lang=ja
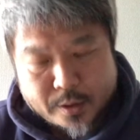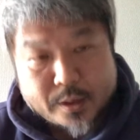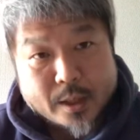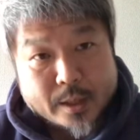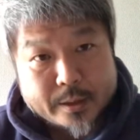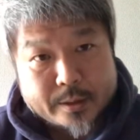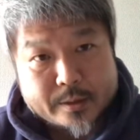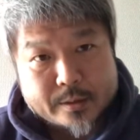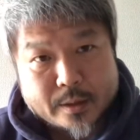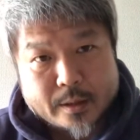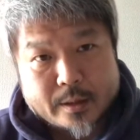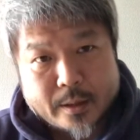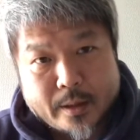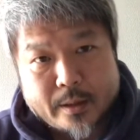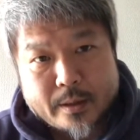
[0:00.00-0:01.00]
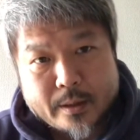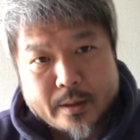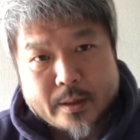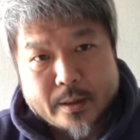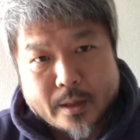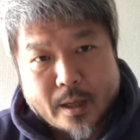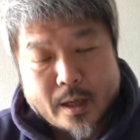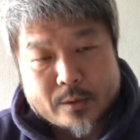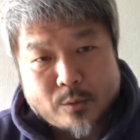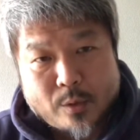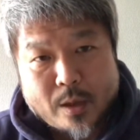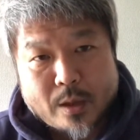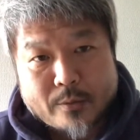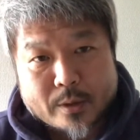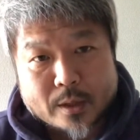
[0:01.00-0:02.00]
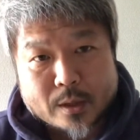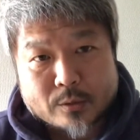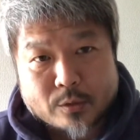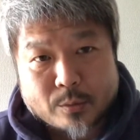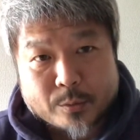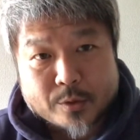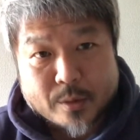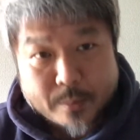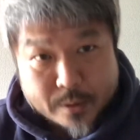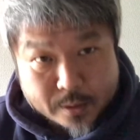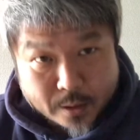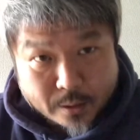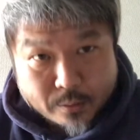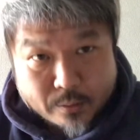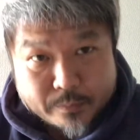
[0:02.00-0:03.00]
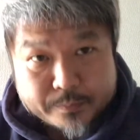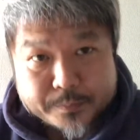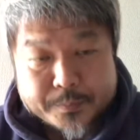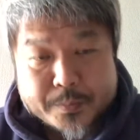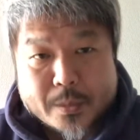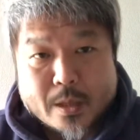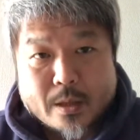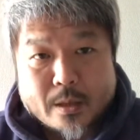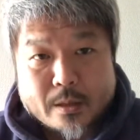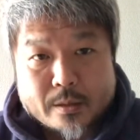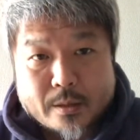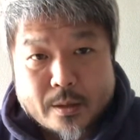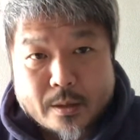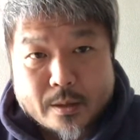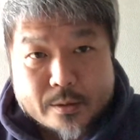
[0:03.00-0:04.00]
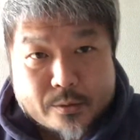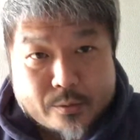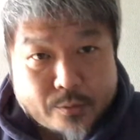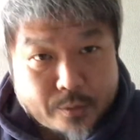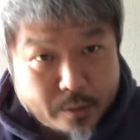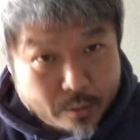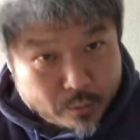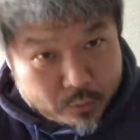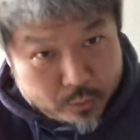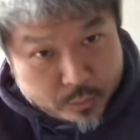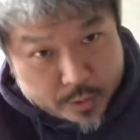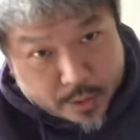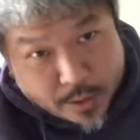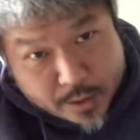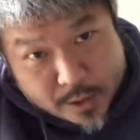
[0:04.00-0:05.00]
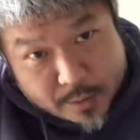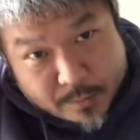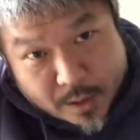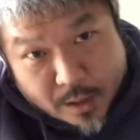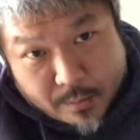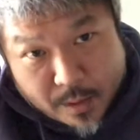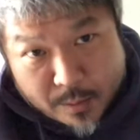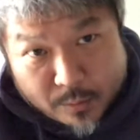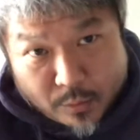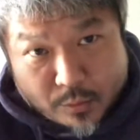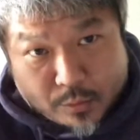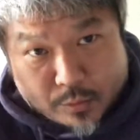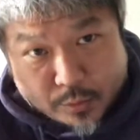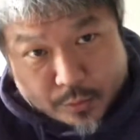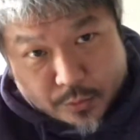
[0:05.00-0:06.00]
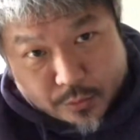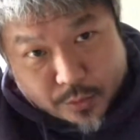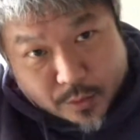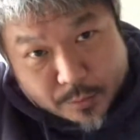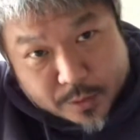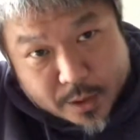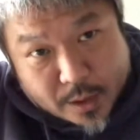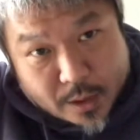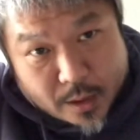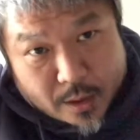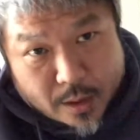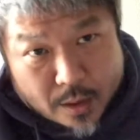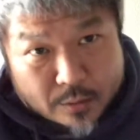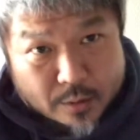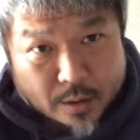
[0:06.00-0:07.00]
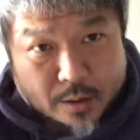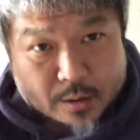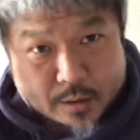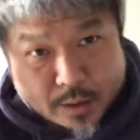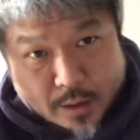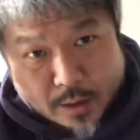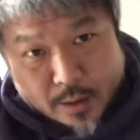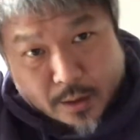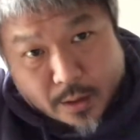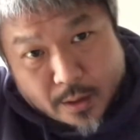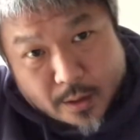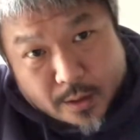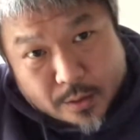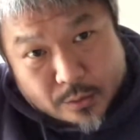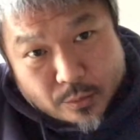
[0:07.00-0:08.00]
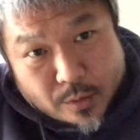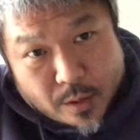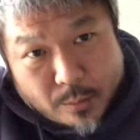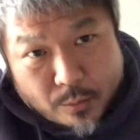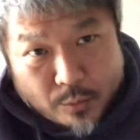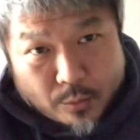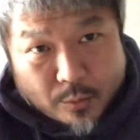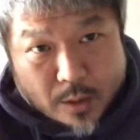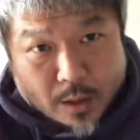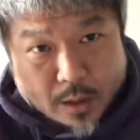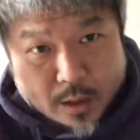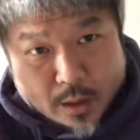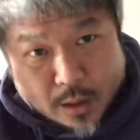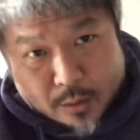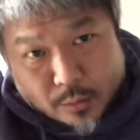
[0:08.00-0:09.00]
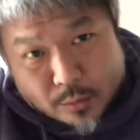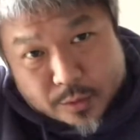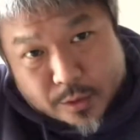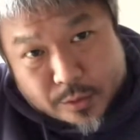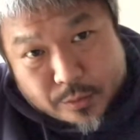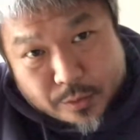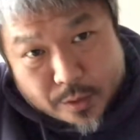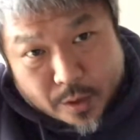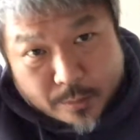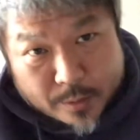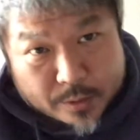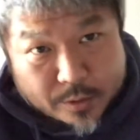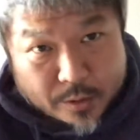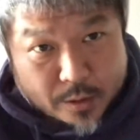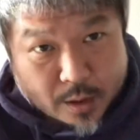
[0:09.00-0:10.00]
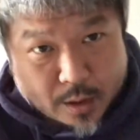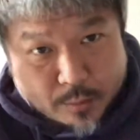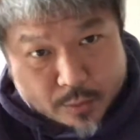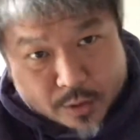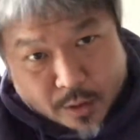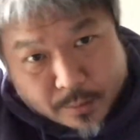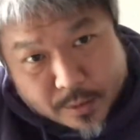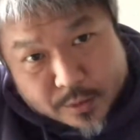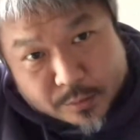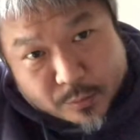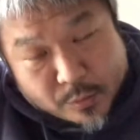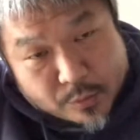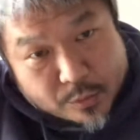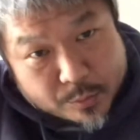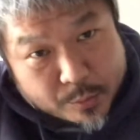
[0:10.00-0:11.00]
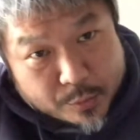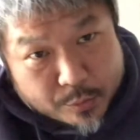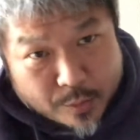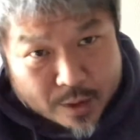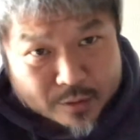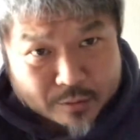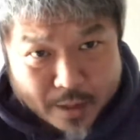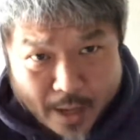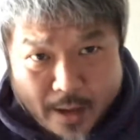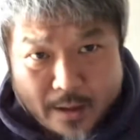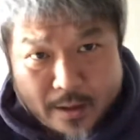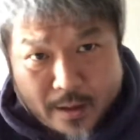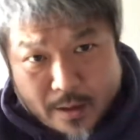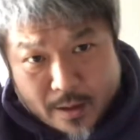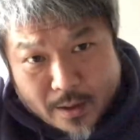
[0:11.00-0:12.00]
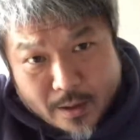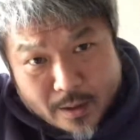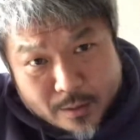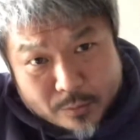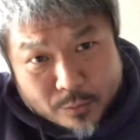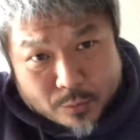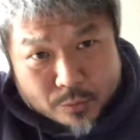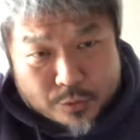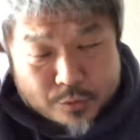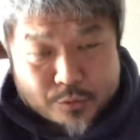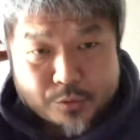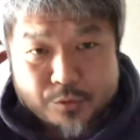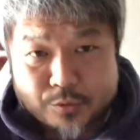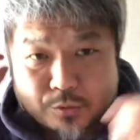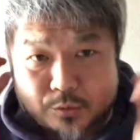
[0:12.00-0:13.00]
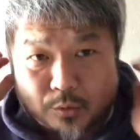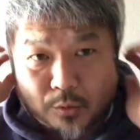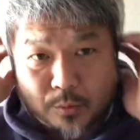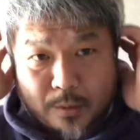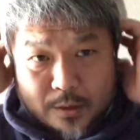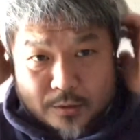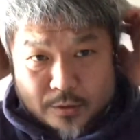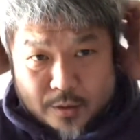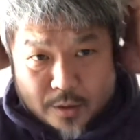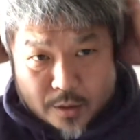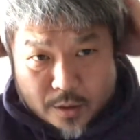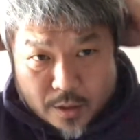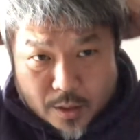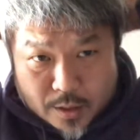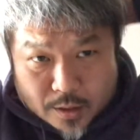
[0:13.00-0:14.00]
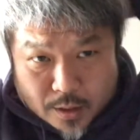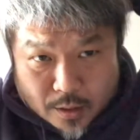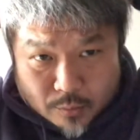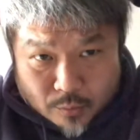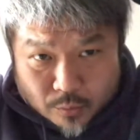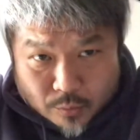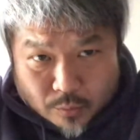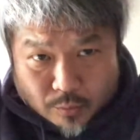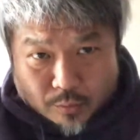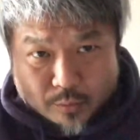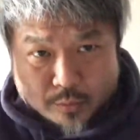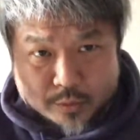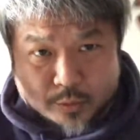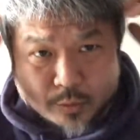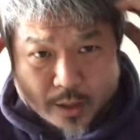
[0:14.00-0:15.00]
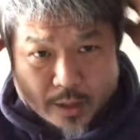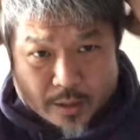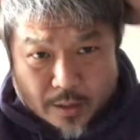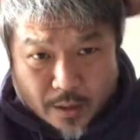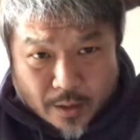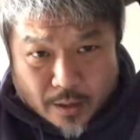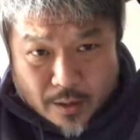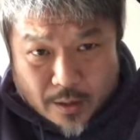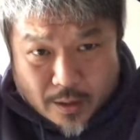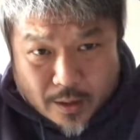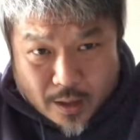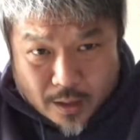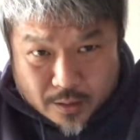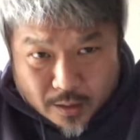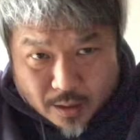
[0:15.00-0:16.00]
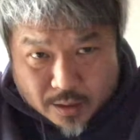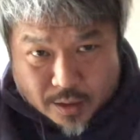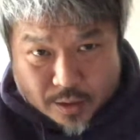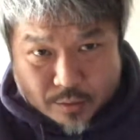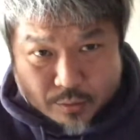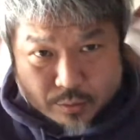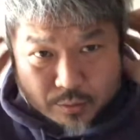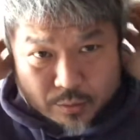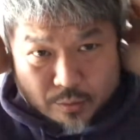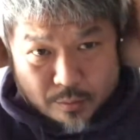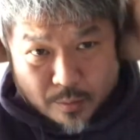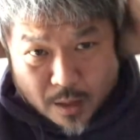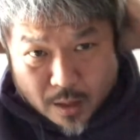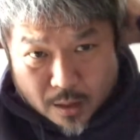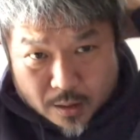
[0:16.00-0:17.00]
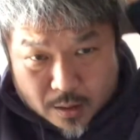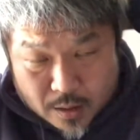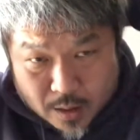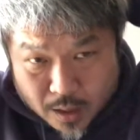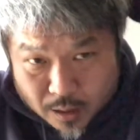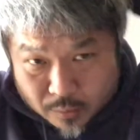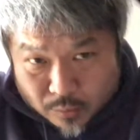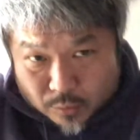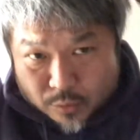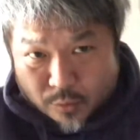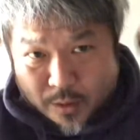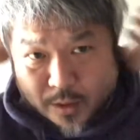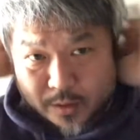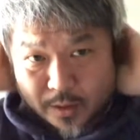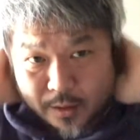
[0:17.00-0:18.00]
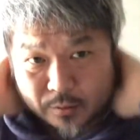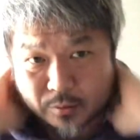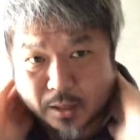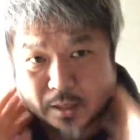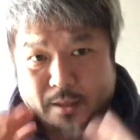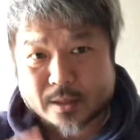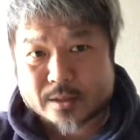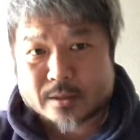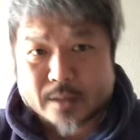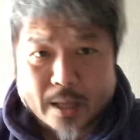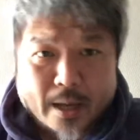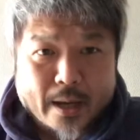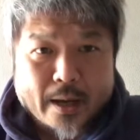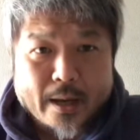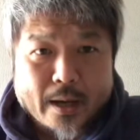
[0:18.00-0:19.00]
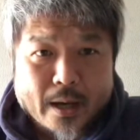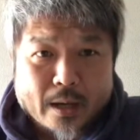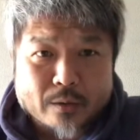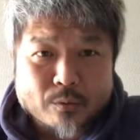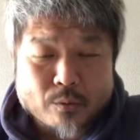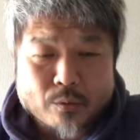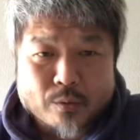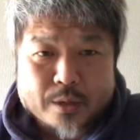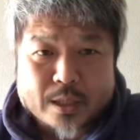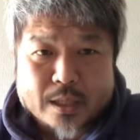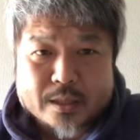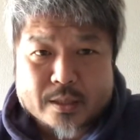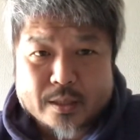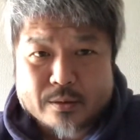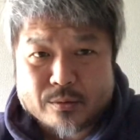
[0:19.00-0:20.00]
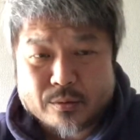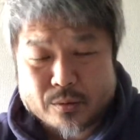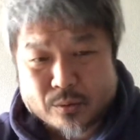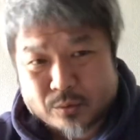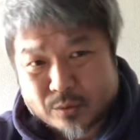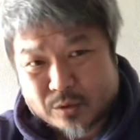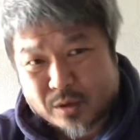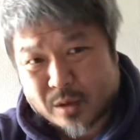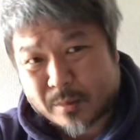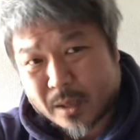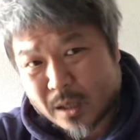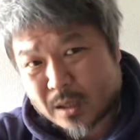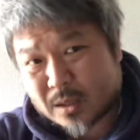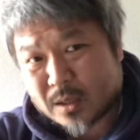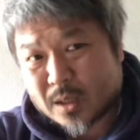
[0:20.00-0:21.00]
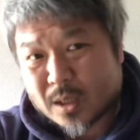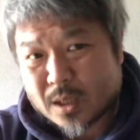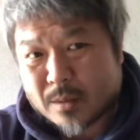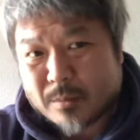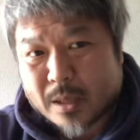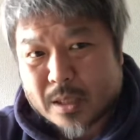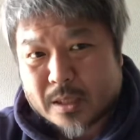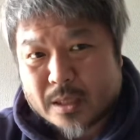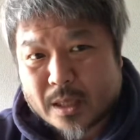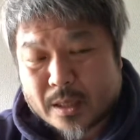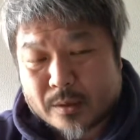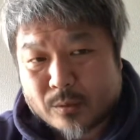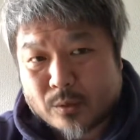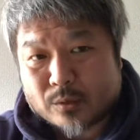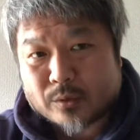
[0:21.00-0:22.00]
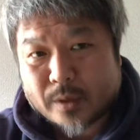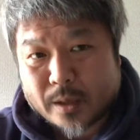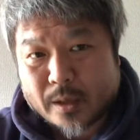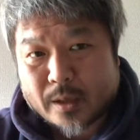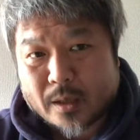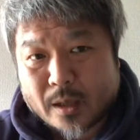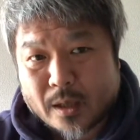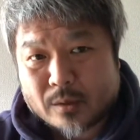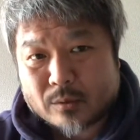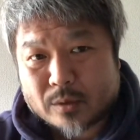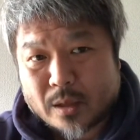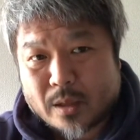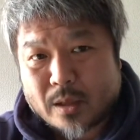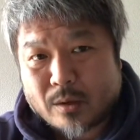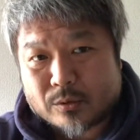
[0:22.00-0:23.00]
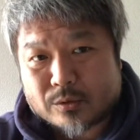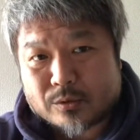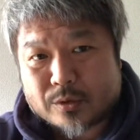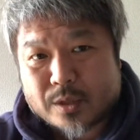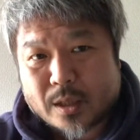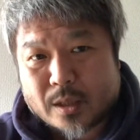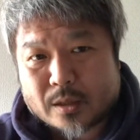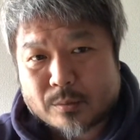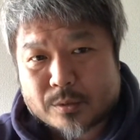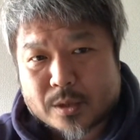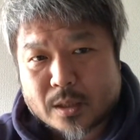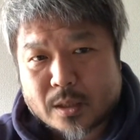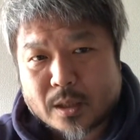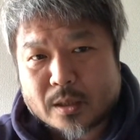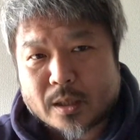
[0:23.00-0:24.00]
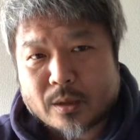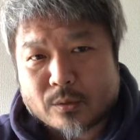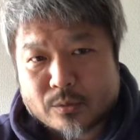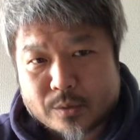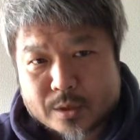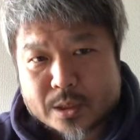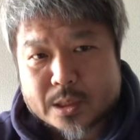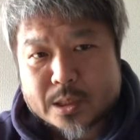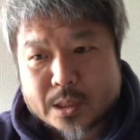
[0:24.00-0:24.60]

いないですからね後からは何とでも言えますけれどでそういったことに対して、まあ、あまり文句を言っても仕方がなくてですねそんなものはあの落ち着いて別に誰も責めず文句も言わずね、えっと、粛々と、まあ、次に対あの備えて新しく、まあ、あの備えていくなりですねあの生かしていくってことをすればまあいいだけのことであの誰かを吊るし上げても仕方がないことです